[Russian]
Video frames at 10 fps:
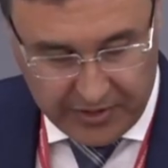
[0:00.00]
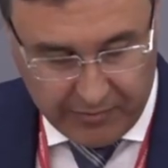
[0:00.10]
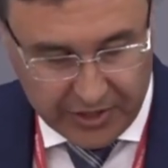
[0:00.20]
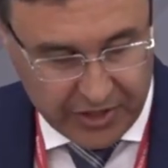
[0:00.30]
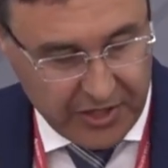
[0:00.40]

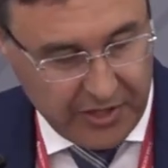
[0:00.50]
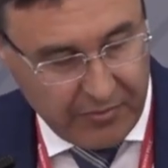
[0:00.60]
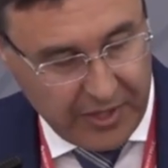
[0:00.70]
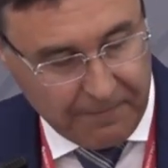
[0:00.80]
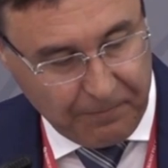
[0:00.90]

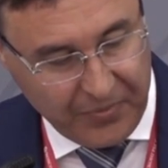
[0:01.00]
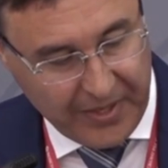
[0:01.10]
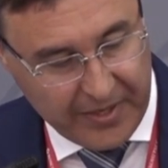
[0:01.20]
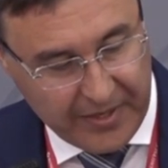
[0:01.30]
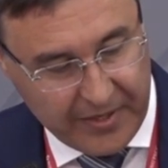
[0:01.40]
соображениями,
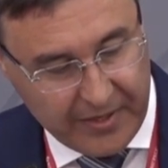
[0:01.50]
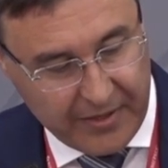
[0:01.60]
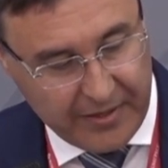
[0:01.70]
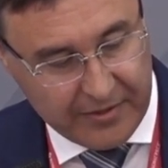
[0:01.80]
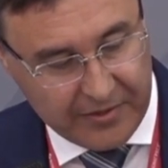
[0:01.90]

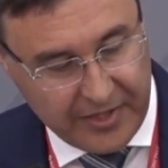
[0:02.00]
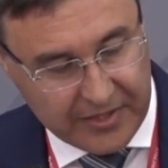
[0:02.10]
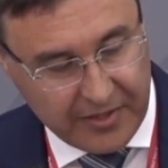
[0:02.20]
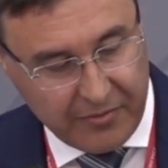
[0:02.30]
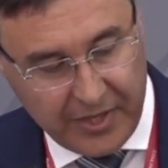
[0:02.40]
э,
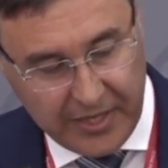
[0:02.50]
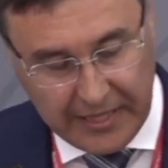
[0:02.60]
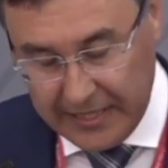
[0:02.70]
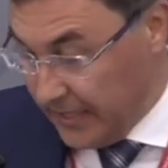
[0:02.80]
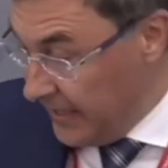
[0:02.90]
связанными